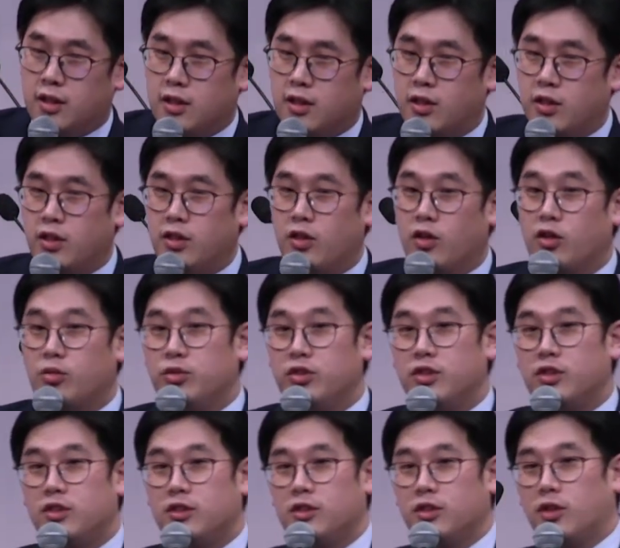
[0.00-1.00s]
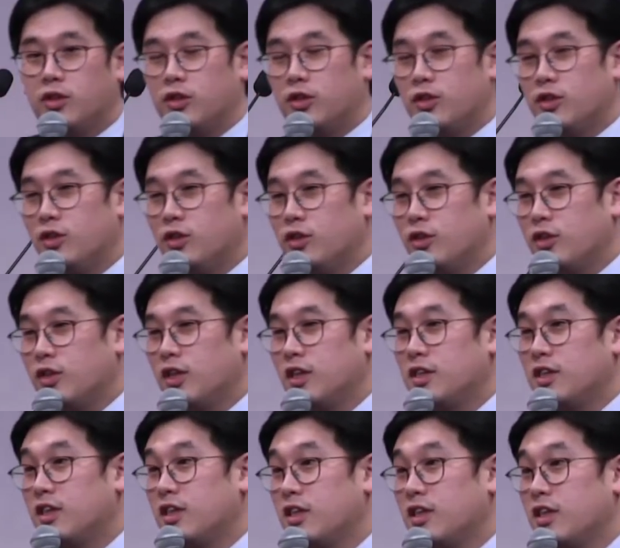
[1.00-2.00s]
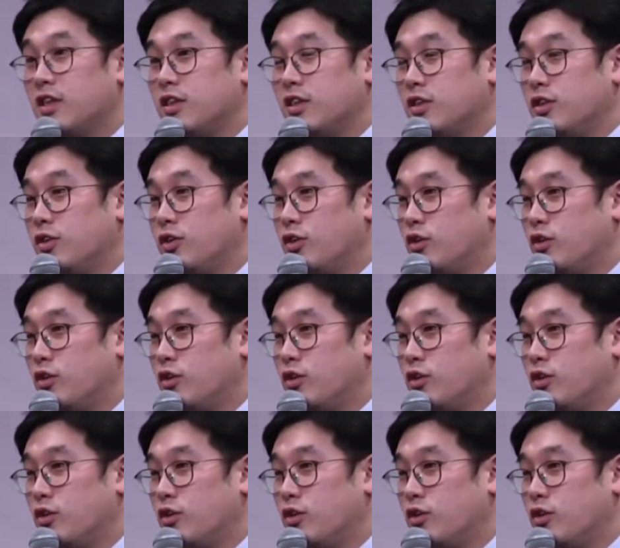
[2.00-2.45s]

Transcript: 그런데 여러분들은 어떻게 생각하세요?